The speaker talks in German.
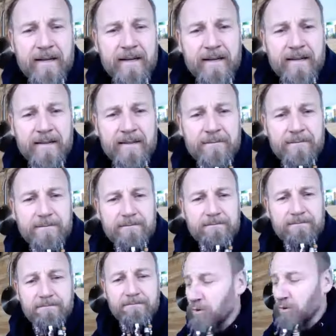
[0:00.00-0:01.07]
Äh,
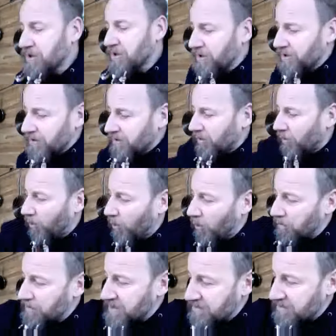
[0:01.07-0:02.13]
was ich
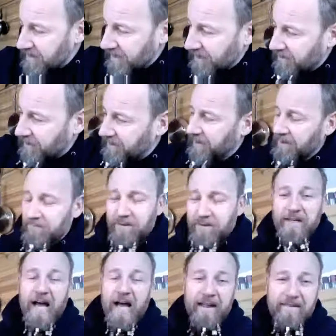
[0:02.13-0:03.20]
habe, ist mittlerweile
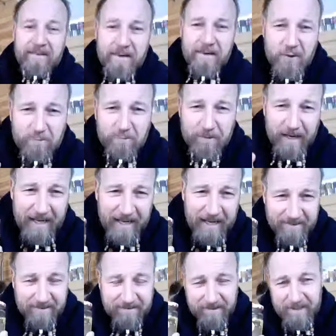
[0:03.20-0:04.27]
etwas
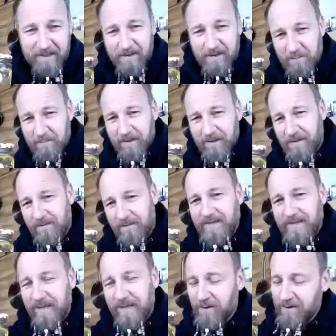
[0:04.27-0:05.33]
angespart, weil ich ja immer das
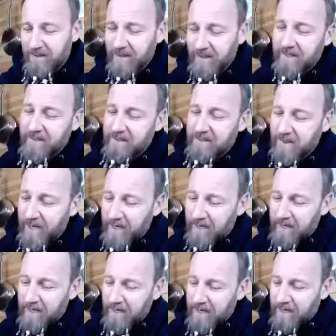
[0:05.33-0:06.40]
Wechselgeld da
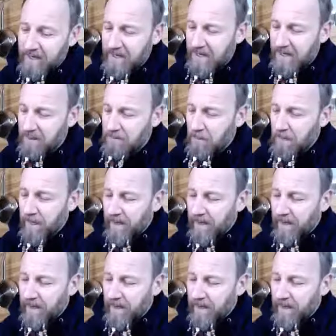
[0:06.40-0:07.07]
eine gebe.